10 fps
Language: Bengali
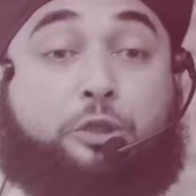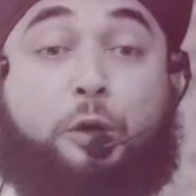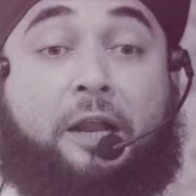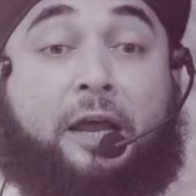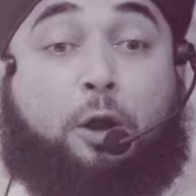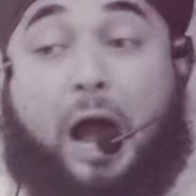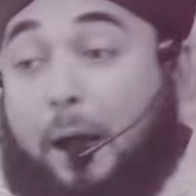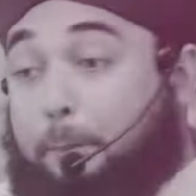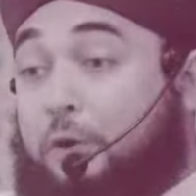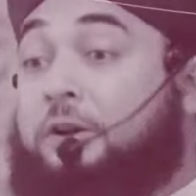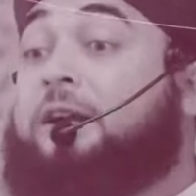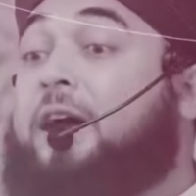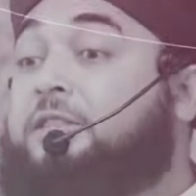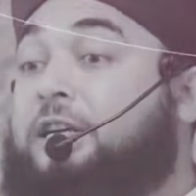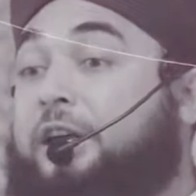চলে গেল আপন
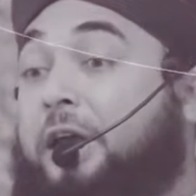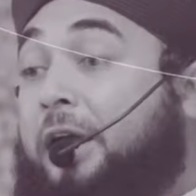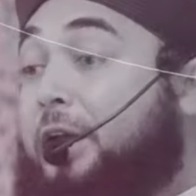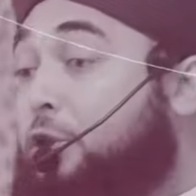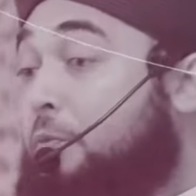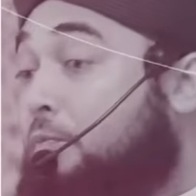কাজে কিন্তু